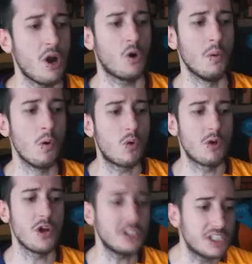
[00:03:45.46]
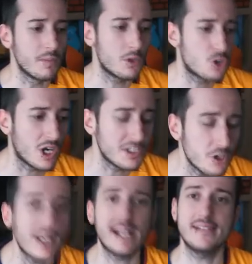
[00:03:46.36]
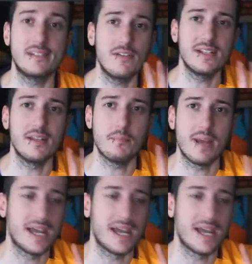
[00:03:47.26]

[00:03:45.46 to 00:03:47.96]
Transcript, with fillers: Però comunque un ottimo giocatore che si vende